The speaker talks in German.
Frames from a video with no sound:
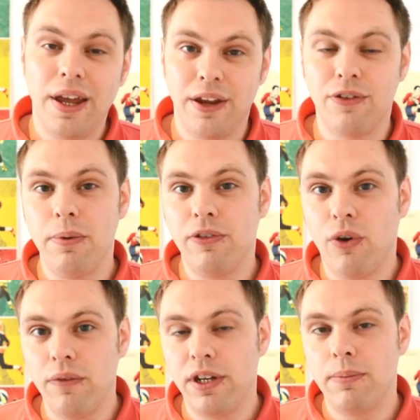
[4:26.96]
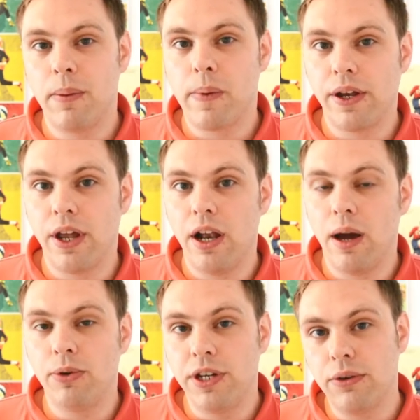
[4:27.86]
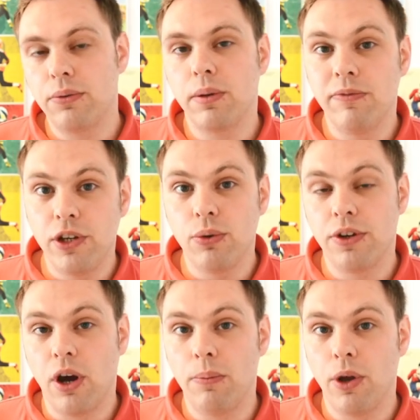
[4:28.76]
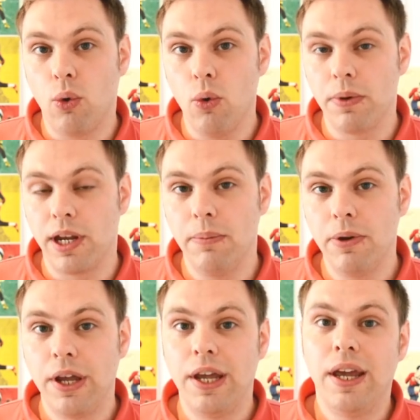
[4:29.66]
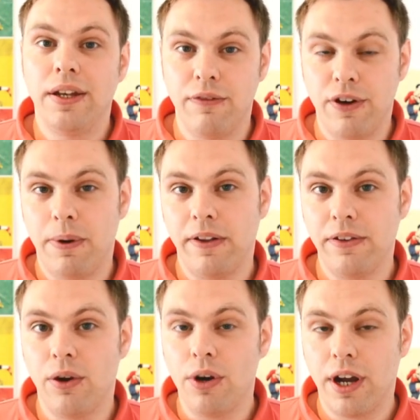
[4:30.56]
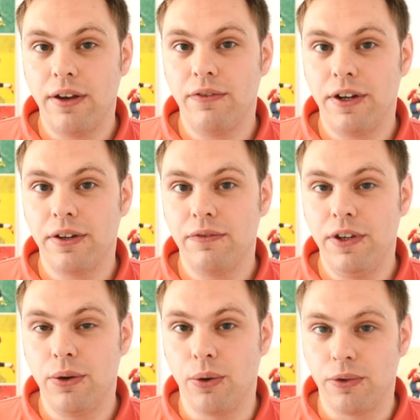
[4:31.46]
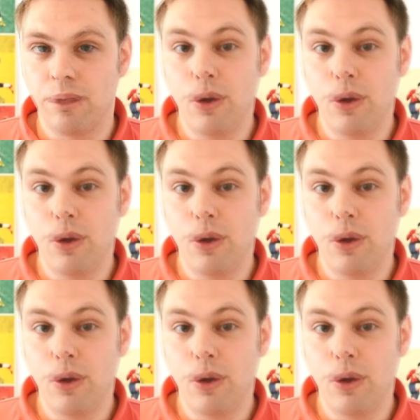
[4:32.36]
Ich würde mich freuen, wenn ihr meinen Kanal abonniert und dem Video einen Daumen nach oben gebt, denn verpasst ihr auch keine weiteren Videos.